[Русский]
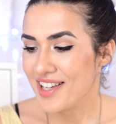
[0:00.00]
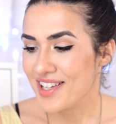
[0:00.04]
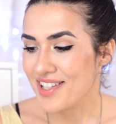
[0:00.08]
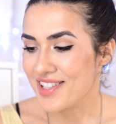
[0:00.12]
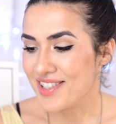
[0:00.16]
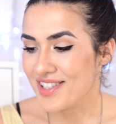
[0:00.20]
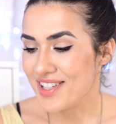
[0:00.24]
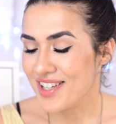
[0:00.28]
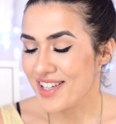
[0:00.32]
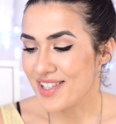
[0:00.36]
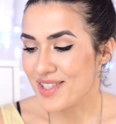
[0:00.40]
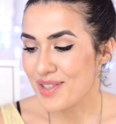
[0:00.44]

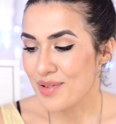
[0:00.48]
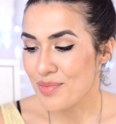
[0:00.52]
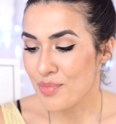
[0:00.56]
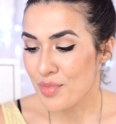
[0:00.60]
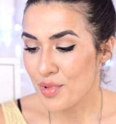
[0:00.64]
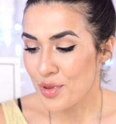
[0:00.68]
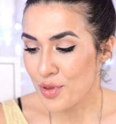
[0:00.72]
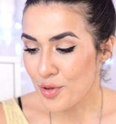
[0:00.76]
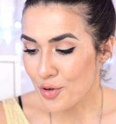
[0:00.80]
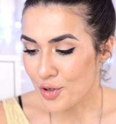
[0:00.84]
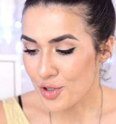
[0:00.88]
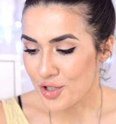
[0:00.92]
Здесь
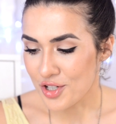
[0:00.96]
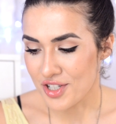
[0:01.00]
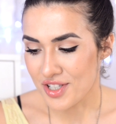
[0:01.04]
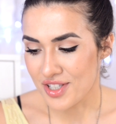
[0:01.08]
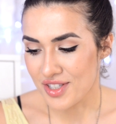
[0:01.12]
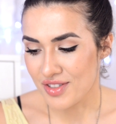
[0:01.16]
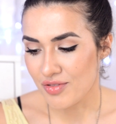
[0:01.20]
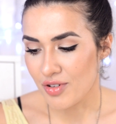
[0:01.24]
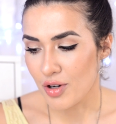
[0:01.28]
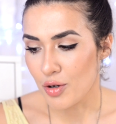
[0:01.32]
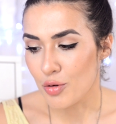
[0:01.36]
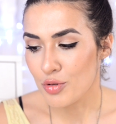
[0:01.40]

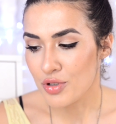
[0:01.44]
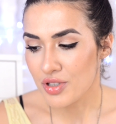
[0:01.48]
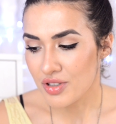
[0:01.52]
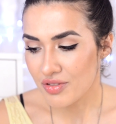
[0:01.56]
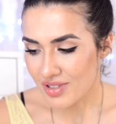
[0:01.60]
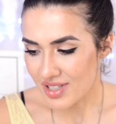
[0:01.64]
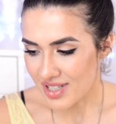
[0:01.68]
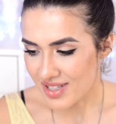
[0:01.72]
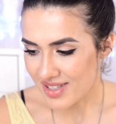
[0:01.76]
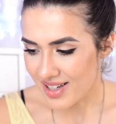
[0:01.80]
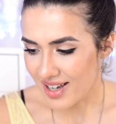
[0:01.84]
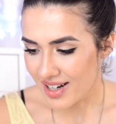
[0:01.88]
множество
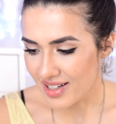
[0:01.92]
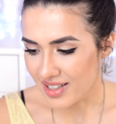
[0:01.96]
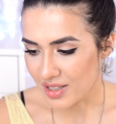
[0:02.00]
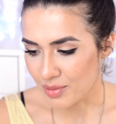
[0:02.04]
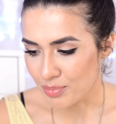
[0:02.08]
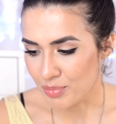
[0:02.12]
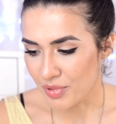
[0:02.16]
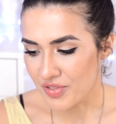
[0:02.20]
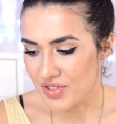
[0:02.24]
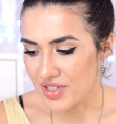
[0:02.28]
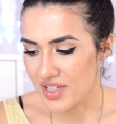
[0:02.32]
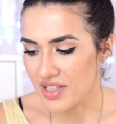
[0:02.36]

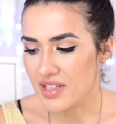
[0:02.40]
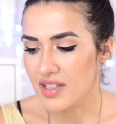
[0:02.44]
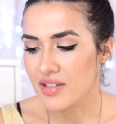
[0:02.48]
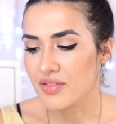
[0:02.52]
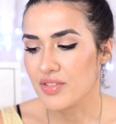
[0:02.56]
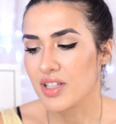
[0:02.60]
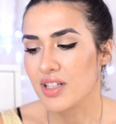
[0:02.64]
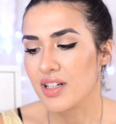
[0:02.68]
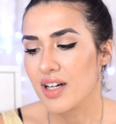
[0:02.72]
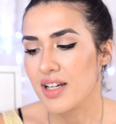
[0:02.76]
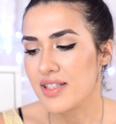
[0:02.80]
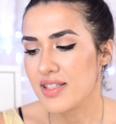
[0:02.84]
универсальных
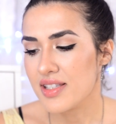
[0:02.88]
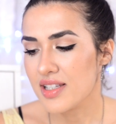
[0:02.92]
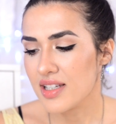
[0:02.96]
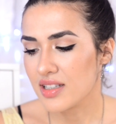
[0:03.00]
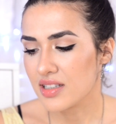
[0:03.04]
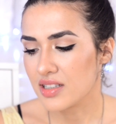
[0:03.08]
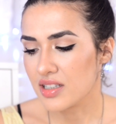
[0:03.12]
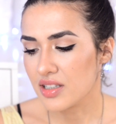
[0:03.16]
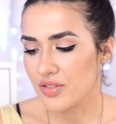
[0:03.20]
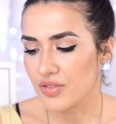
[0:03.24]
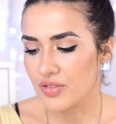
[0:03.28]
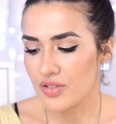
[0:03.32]
повседневных
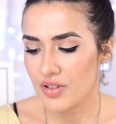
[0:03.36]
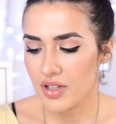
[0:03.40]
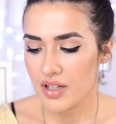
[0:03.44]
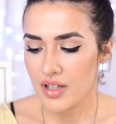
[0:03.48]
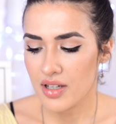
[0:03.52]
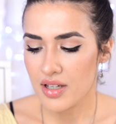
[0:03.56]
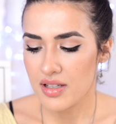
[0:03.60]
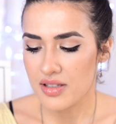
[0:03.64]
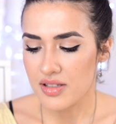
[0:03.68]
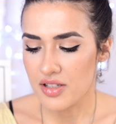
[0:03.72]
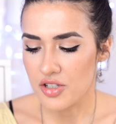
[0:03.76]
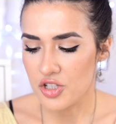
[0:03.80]
оттенков.
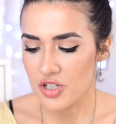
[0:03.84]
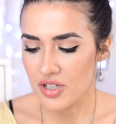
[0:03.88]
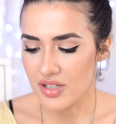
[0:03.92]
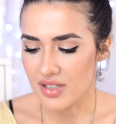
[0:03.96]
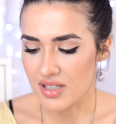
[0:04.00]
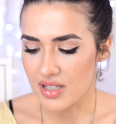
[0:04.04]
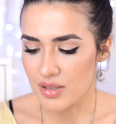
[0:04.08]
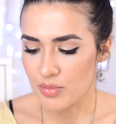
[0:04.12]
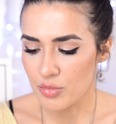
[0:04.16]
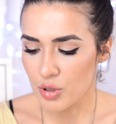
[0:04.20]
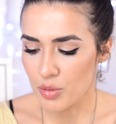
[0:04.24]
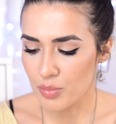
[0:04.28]

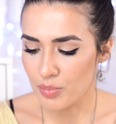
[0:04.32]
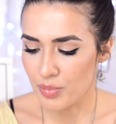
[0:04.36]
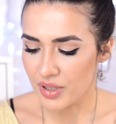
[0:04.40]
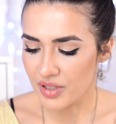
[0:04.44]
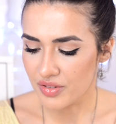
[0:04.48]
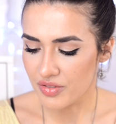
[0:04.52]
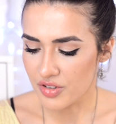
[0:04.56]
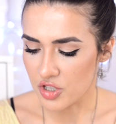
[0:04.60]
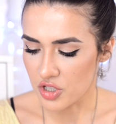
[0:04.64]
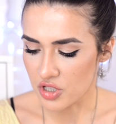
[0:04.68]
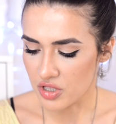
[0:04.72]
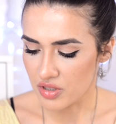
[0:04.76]
Сейчас на моем
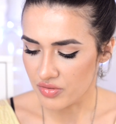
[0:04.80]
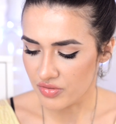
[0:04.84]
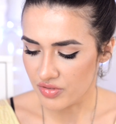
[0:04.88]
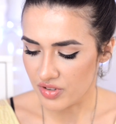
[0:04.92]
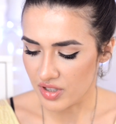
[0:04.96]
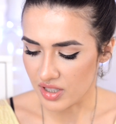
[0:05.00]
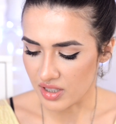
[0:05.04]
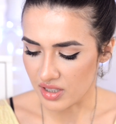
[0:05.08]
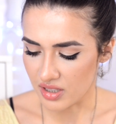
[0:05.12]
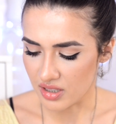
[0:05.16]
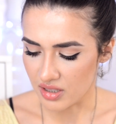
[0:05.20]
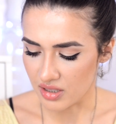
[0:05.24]
подвижном
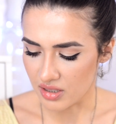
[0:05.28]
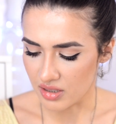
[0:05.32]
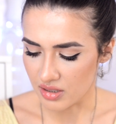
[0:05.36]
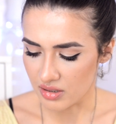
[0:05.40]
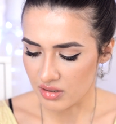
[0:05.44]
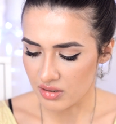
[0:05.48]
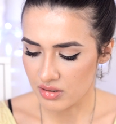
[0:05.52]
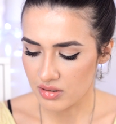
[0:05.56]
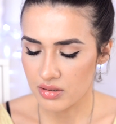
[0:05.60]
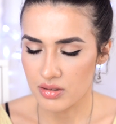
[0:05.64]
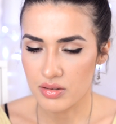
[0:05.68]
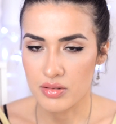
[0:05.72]

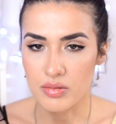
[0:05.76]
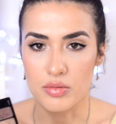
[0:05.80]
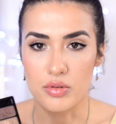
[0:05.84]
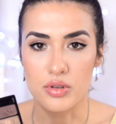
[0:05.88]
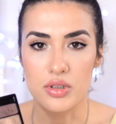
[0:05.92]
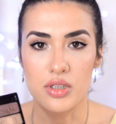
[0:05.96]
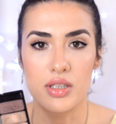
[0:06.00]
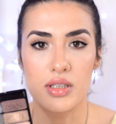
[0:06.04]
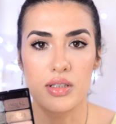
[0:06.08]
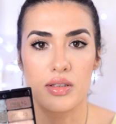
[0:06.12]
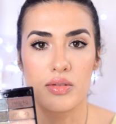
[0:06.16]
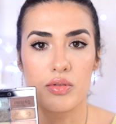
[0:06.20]
веке
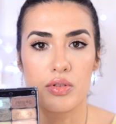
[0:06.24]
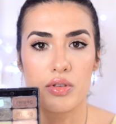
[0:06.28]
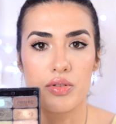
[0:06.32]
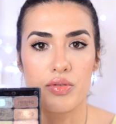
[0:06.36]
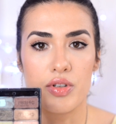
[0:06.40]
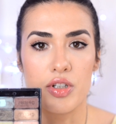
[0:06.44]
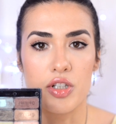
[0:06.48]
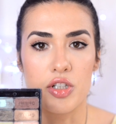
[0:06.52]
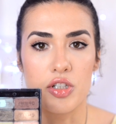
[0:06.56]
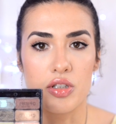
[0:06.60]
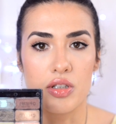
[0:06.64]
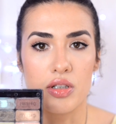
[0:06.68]
вот эта вот
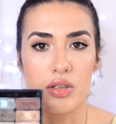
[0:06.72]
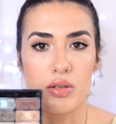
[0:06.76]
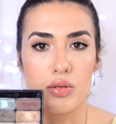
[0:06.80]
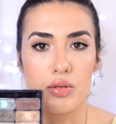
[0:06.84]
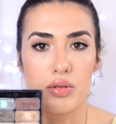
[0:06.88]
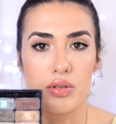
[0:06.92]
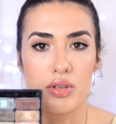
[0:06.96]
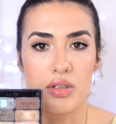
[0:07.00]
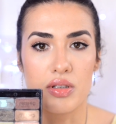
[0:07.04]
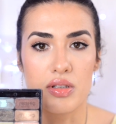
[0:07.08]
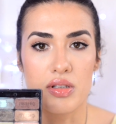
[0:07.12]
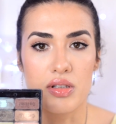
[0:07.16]
вещь
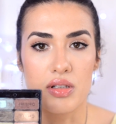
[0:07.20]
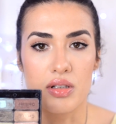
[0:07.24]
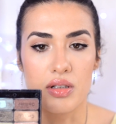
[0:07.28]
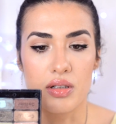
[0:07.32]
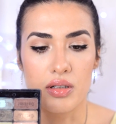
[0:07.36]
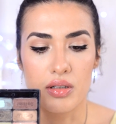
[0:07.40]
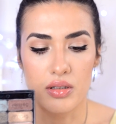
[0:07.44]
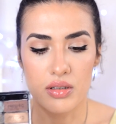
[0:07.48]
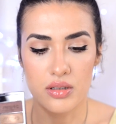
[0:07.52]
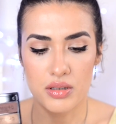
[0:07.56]
находится.